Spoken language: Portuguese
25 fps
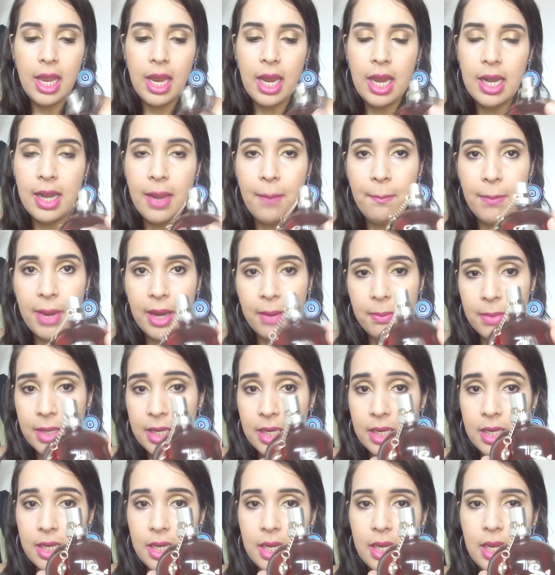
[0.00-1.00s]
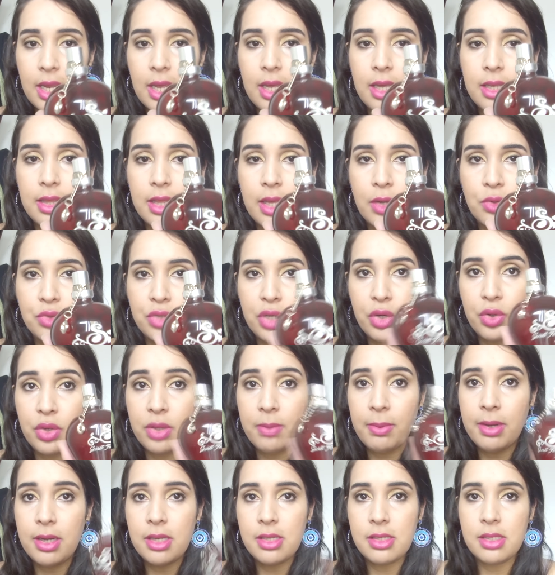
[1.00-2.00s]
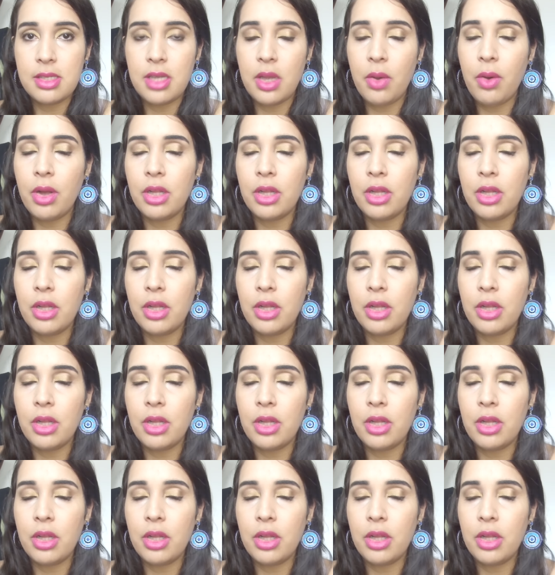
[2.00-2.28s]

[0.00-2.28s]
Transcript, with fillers: Ele é bem menininha e tem um cheiro de melancia.